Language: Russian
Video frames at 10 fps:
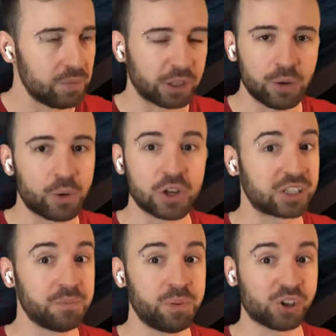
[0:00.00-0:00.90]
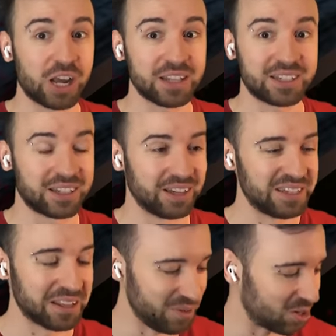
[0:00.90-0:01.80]
И потом просто бежать.
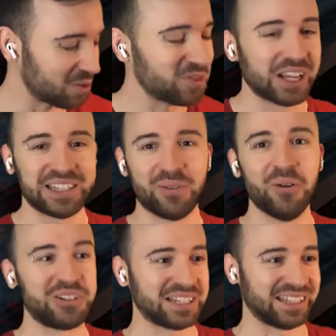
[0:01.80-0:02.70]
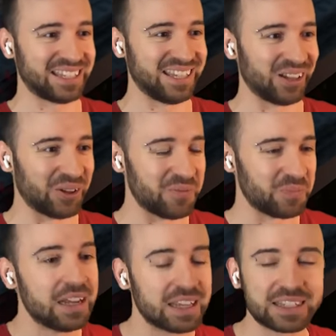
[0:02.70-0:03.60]
Взять мишку, бежать. Я вам сейчас это сделаю.
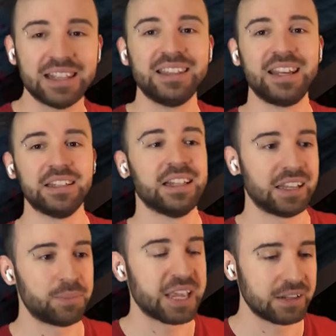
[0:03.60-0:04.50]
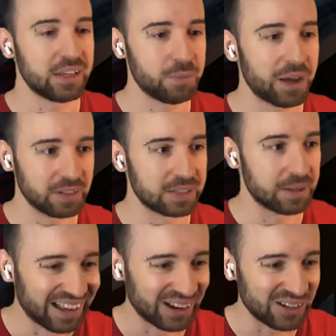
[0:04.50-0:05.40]
От слэндрина надо обязательно
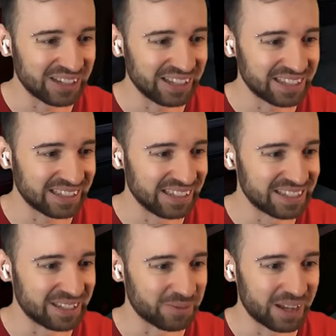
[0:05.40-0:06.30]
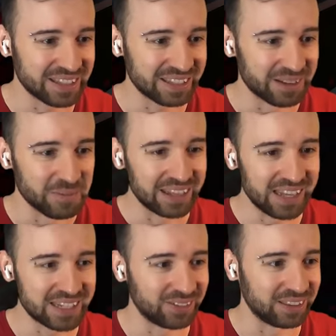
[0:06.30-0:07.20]
избавиться. Короче, если не стрематься, а
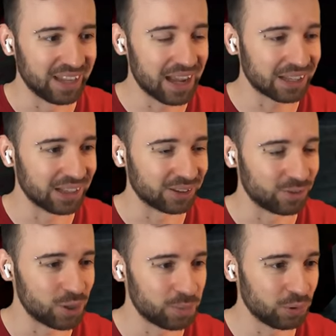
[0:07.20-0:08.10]
действовать нагло, то все